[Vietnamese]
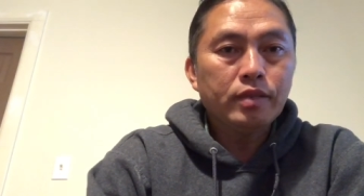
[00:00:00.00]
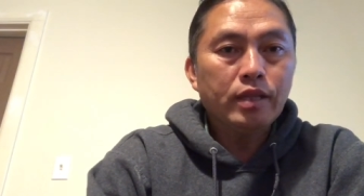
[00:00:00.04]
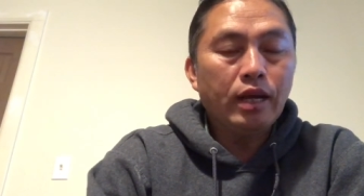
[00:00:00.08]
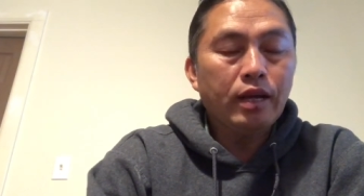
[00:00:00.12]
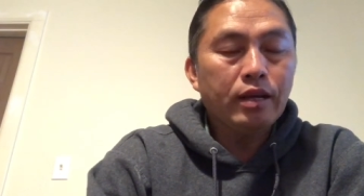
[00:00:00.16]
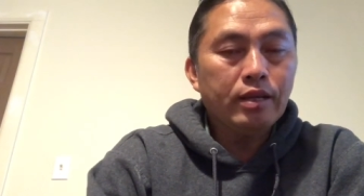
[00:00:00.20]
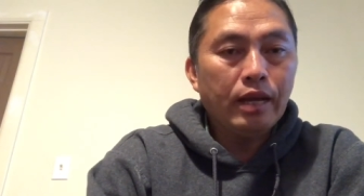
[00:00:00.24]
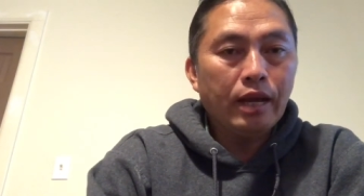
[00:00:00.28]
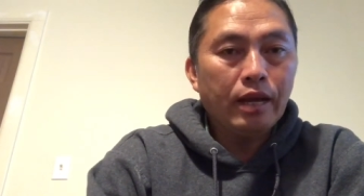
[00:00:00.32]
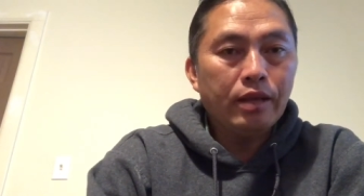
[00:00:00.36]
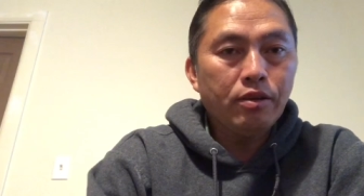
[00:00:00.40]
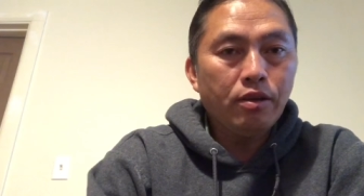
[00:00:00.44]

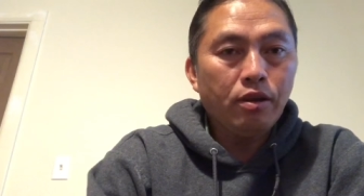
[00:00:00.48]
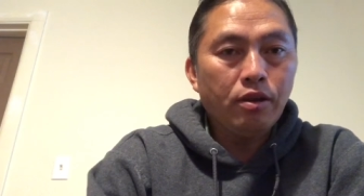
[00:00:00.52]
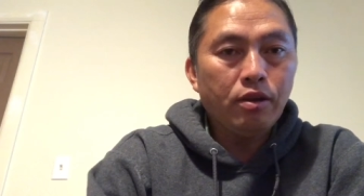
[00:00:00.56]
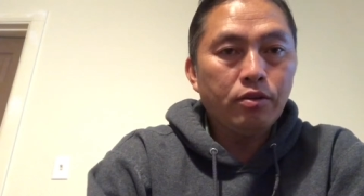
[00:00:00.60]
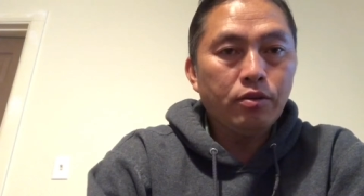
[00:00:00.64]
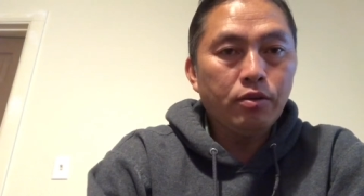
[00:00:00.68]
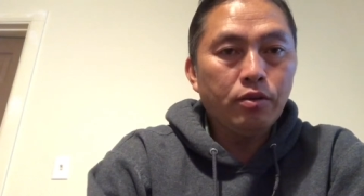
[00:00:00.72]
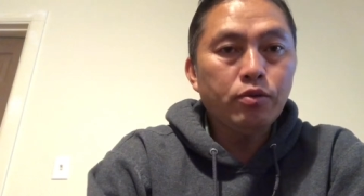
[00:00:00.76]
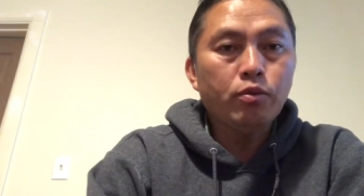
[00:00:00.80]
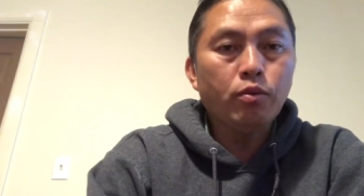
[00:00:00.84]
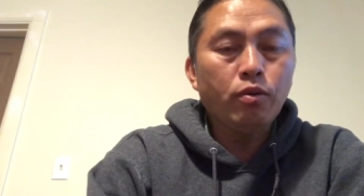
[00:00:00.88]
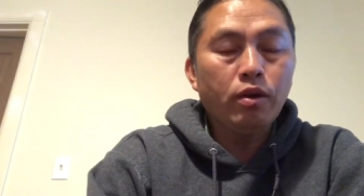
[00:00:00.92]
căn nhà do
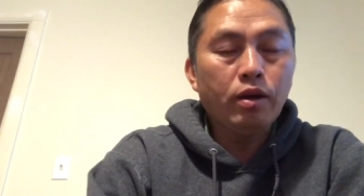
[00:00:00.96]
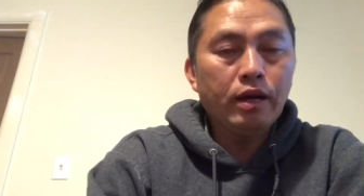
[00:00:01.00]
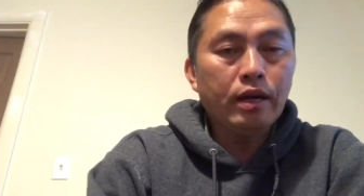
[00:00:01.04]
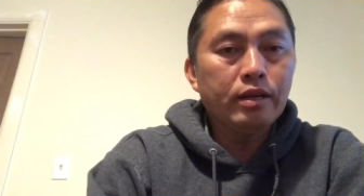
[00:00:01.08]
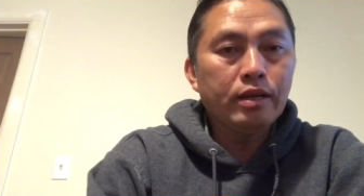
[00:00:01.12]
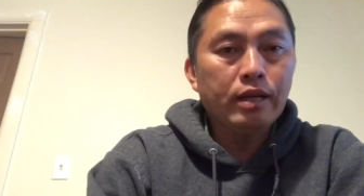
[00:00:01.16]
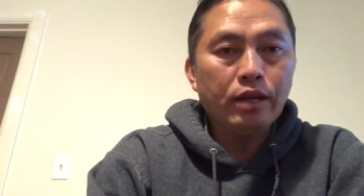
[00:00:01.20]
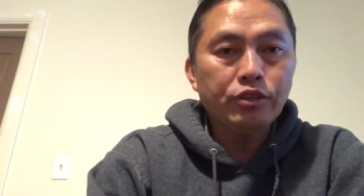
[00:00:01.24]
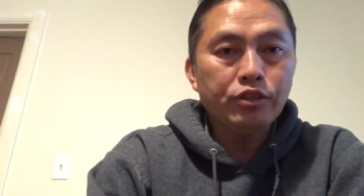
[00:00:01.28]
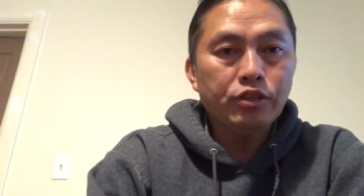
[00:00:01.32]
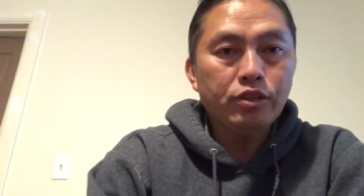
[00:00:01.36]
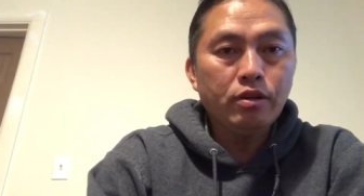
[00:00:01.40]
do yêu
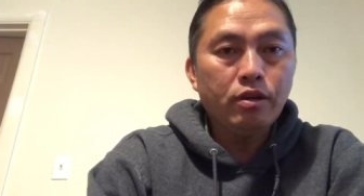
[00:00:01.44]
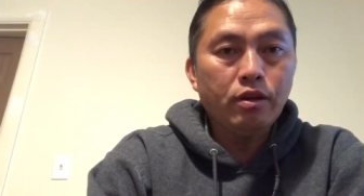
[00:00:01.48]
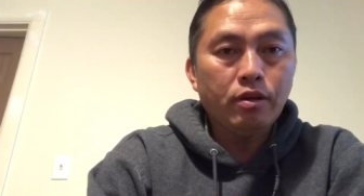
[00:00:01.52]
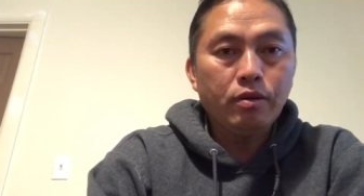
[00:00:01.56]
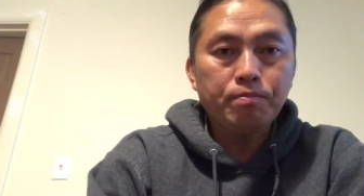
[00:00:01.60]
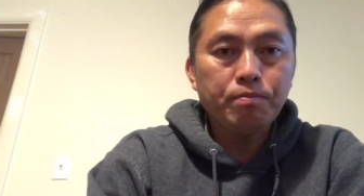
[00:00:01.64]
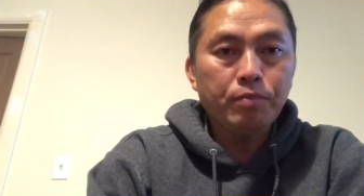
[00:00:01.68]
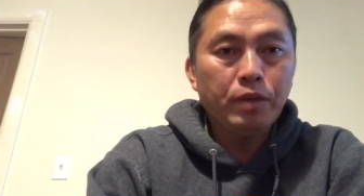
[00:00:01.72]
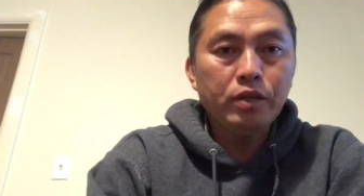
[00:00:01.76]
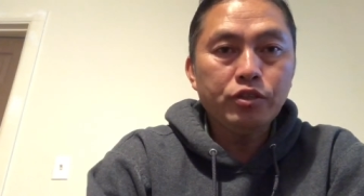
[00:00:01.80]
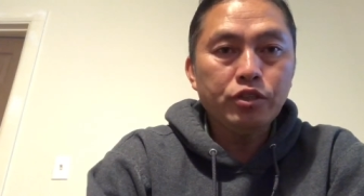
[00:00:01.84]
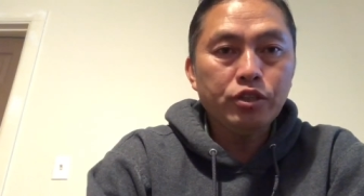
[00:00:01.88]
căn nhà chỉ
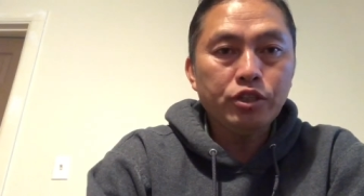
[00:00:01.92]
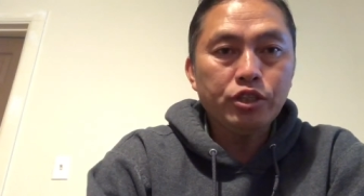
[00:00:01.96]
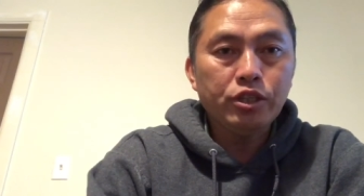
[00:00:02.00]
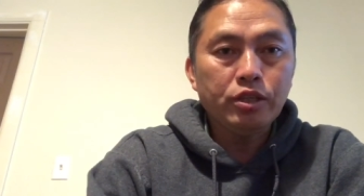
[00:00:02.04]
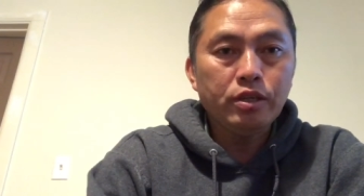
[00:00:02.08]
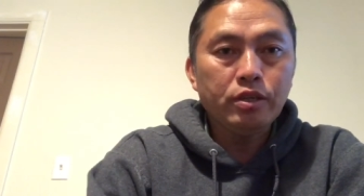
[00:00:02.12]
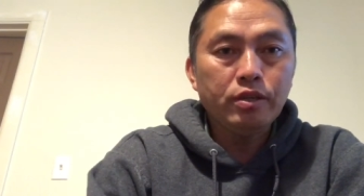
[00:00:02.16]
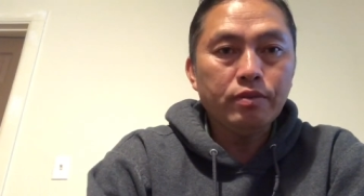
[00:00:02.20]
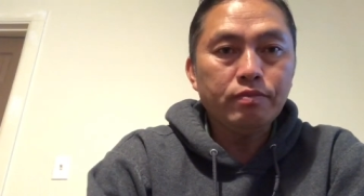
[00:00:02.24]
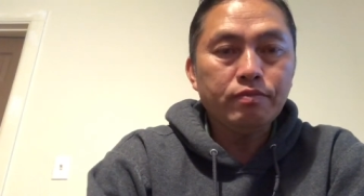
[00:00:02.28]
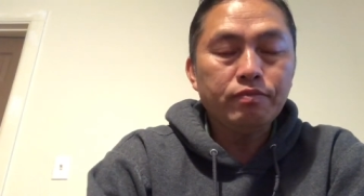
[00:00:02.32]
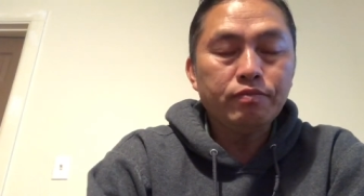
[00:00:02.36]
do bế chỉ
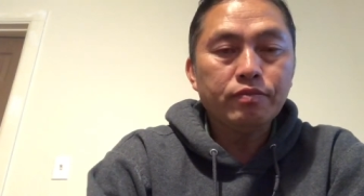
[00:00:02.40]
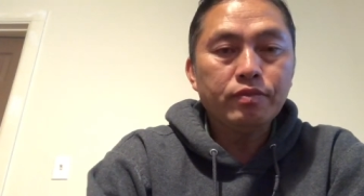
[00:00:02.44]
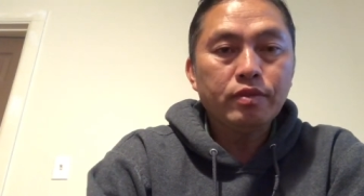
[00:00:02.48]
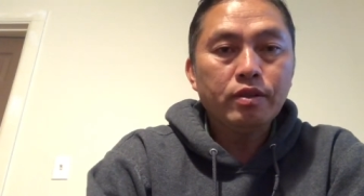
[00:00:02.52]
sĩ